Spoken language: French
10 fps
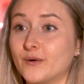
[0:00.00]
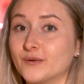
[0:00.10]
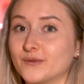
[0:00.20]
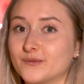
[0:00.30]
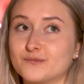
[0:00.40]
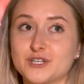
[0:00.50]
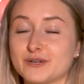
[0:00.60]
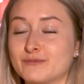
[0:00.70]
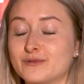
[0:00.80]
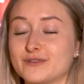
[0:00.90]
moi
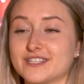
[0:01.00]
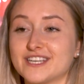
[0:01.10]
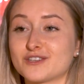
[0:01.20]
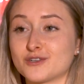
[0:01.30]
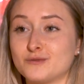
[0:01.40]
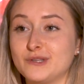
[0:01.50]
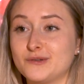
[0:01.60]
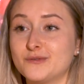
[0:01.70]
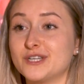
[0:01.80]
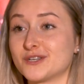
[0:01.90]
j'aime beaucoup se dire je suis
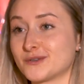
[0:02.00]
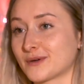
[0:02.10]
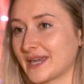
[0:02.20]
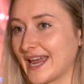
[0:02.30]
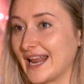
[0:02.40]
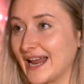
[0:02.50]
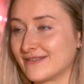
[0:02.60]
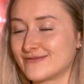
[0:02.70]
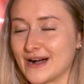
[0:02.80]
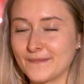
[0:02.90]
tout et je suis rien à la
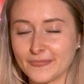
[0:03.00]
fois.